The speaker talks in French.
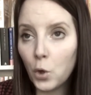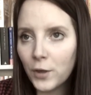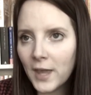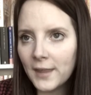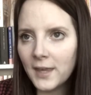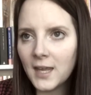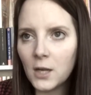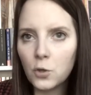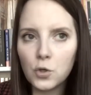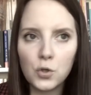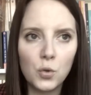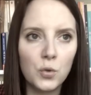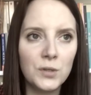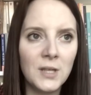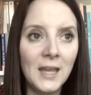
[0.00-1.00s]
regardez quelque
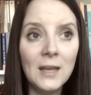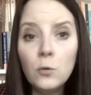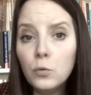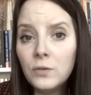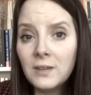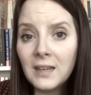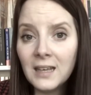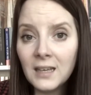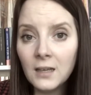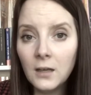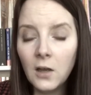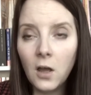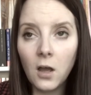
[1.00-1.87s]
chose, écoutez,